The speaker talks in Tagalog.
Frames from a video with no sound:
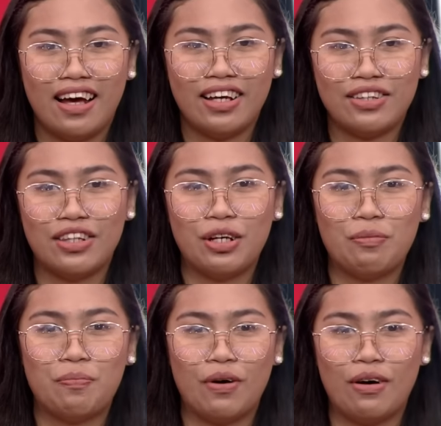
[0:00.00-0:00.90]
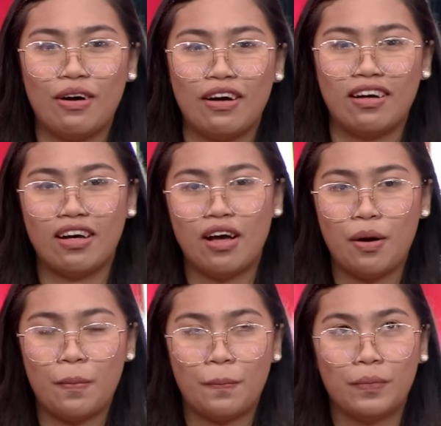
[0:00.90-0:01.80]
I think po,
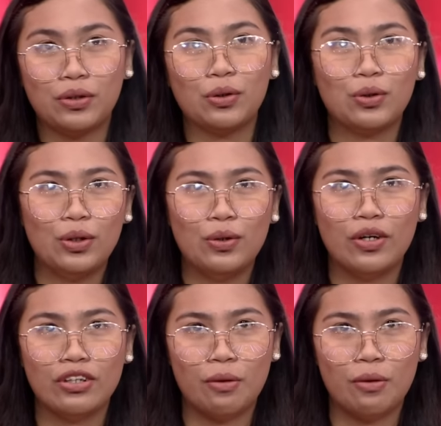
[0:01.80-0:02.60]
matutulungan